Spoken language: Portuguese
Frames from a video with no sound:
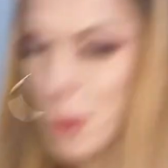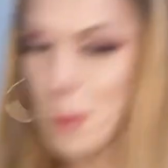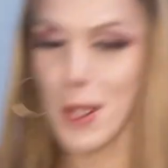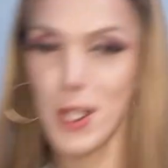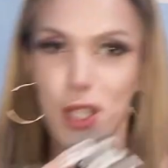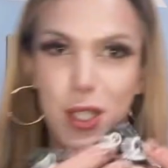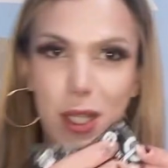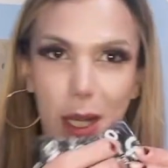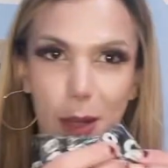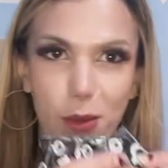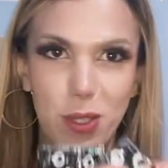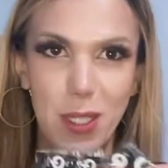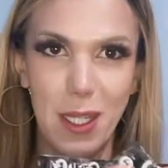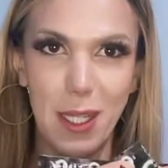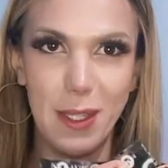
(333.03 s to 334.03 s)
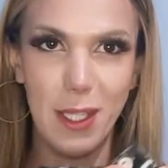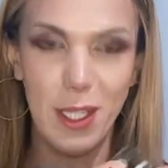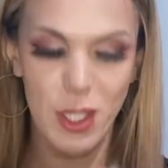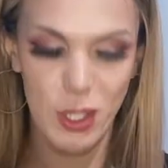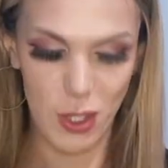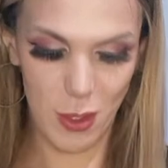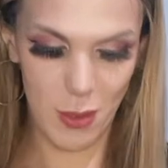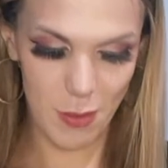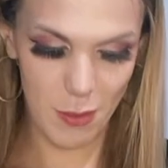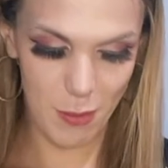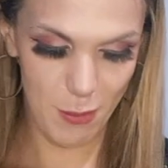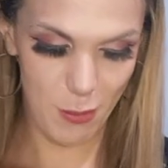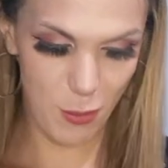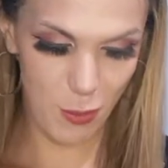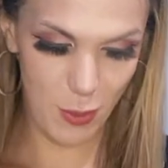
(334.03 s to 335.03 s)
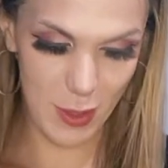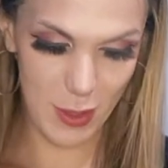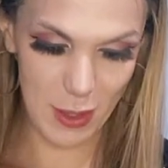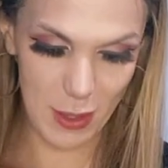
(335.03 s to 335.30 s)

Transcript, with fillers: mais tem na bolsa da trans, ó. Muita